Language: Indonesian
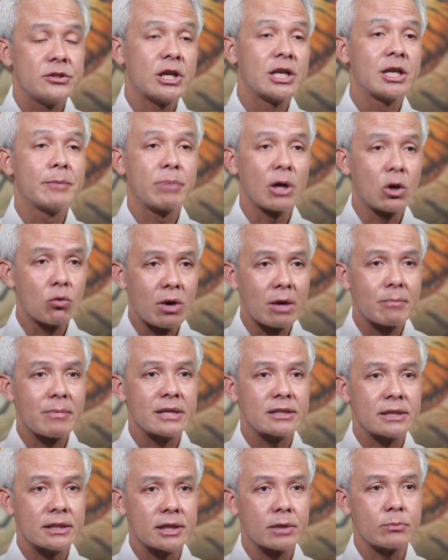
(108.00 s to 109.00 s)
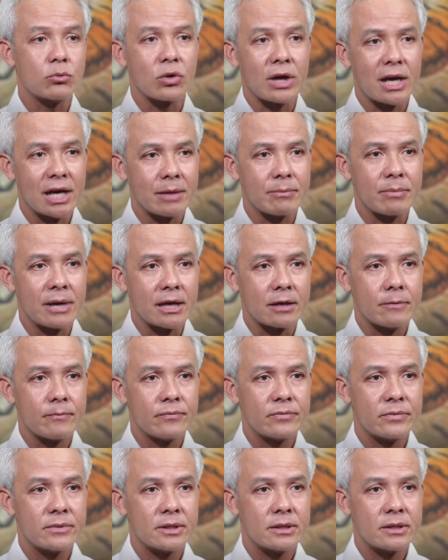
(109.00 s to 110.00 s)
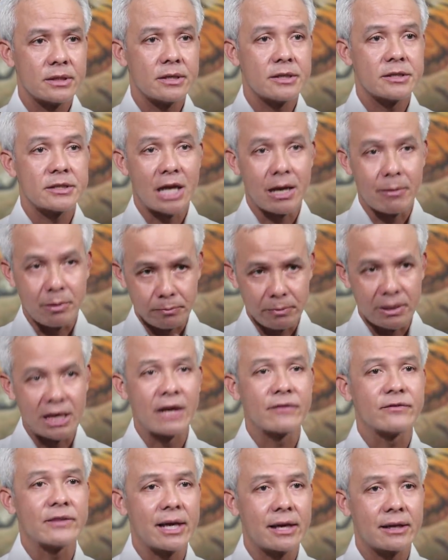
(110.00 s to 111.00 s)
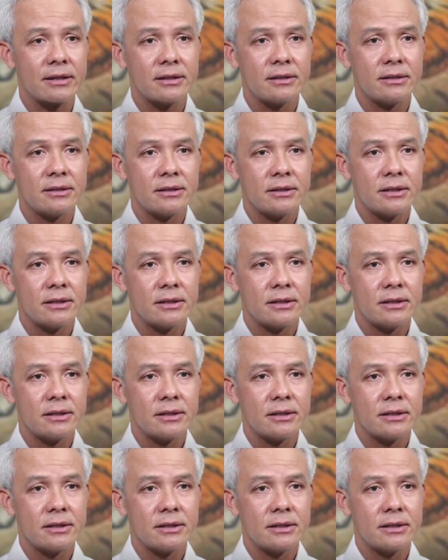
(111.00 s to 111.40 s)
Jadi peluang masih terbuka lebar. Selamat mendaftar,